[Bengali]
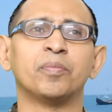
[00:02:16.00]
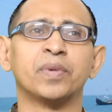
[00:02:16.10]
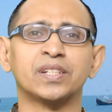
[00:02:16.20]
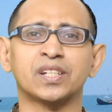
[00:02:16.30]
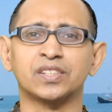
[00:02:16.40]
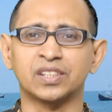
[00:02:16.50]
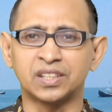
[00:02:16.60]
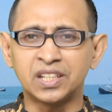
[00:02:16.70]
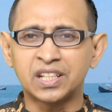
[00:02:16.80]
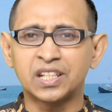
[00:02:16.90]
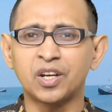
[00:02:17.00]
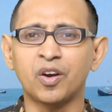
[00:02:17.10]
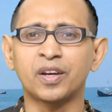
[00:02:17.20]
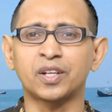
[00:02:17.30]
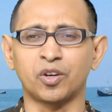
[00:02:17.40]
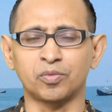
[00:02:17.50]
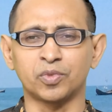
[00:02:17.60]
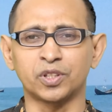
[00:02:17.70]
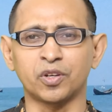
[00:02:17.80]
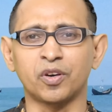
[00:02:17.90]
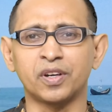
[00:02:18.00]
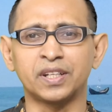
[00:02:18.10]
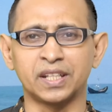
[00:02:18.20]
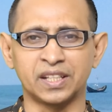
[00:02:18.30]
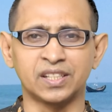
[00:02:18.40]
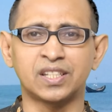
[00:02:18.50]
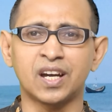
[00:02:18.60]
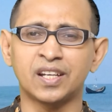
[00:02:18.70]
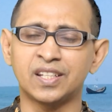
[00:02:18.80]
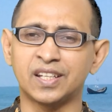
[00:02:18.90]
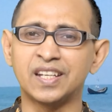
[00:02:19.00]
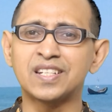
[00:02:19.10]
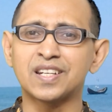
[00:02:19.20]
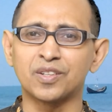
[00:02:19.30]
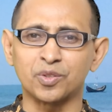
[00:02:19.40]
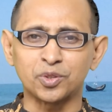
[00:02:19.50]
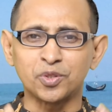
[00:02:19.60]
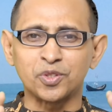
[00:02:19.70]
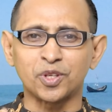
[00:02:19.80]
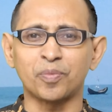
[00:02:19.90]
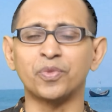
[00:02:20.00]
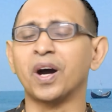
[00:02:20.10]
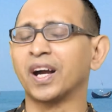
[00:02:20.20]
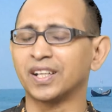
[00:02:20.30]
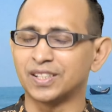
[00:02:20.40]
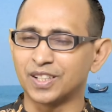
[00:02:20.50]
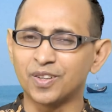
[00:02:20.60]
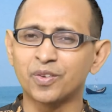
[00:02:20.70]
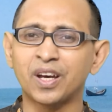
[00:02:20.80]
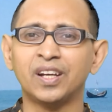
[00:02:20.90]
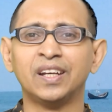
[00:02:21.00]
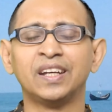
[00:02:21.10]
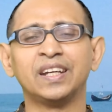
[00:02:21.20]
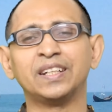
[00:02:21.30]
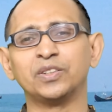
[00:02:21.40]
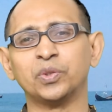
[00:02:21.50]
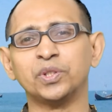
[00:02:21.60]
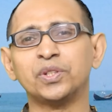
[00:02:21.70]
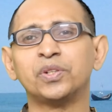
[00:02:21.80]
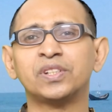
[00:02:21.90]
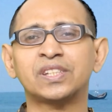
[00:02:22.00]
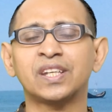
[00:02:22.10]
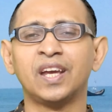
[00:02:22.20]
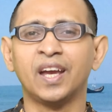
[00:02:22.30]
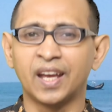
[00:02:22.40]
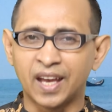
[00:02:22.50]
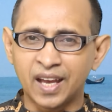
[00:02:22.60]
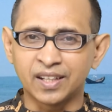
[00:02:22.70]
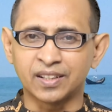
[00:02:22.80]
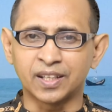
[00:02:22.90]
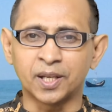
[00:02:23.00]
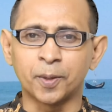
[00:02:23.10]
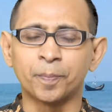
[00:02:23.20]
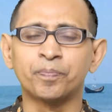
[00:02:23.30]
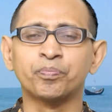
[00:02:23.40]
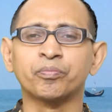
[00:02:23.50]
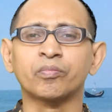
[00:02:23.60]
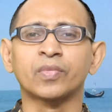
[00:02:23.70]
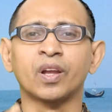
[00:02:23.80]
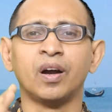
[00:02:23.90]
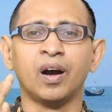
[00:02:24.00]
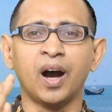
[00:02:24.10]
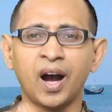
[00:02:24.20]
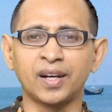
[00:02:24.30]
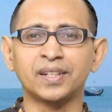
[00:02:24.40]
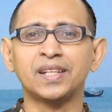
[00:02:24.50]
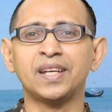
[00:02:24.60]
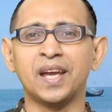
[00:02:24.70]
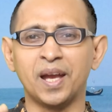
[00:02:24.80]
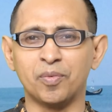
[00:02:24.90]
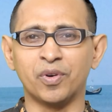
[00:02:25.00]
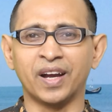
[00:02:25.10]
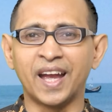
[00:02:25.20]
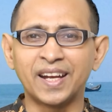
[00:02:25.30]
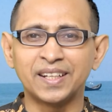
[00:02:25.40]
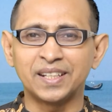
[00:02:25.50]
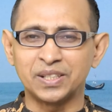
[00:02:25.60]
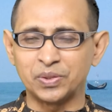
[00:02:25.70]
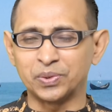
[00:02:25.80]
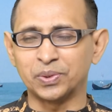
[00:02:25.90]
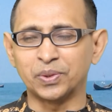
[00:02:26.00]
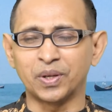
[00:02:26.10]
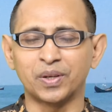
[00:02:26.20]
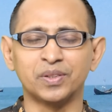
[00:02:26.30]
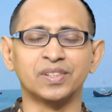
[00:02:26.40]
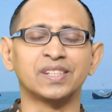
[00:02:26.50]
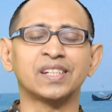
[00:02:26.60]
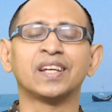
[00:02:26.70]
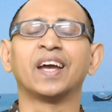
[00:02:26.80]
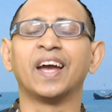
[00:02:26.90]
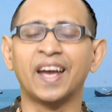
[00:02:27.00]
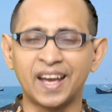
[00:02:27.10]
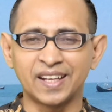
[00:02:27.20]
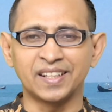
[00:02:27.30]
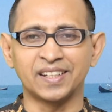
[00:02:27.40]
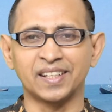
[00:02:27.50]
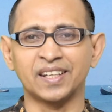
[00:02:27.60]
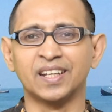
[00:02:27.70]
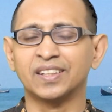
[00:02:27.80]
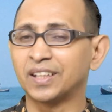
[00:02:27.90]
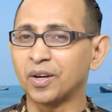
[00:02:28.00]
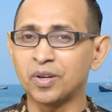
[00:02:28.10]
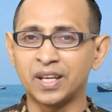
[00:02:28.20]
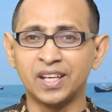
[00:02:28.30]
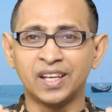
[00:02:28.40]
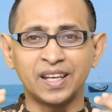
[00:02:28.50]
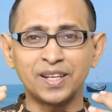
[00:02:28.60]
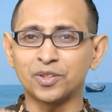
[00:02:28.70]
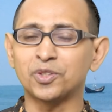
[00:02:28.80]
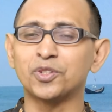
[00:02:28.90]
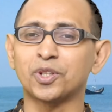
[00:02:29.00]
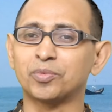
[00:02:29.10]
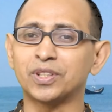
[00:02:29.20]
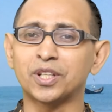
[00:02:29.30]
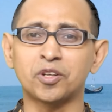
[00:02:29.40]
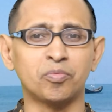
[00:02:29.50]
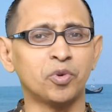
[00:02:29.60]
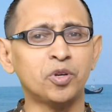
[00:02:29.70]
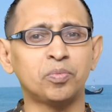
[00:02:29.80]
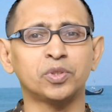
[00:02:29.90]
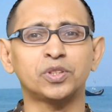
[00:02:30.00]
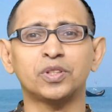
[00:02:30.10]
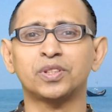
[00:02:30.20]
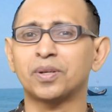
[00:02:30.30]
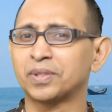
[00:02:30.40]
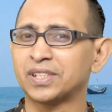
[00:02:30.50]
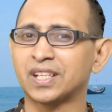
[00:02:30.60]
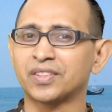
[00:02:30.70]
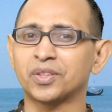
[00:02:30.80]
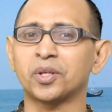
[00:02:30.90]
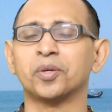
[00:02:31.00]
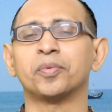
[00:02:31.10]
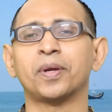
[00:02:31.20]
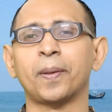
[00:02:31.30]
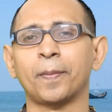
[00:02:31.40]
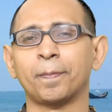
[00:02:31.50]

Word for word: মেজাজে ত্রিকি হয় খটমটে হয় রেগে যায় এইটার নতুন শব্দ আগে ছিল না এটি তৈরি হয়েছে হ্যাংরি হাংরি এবং অ্যাংরিকে যুক্ত করা হয়েছে হ্যাংরি তাহলে এই নতুন শব্দটি এখন বহুল প্রচলিত আমাদের জানতে হবে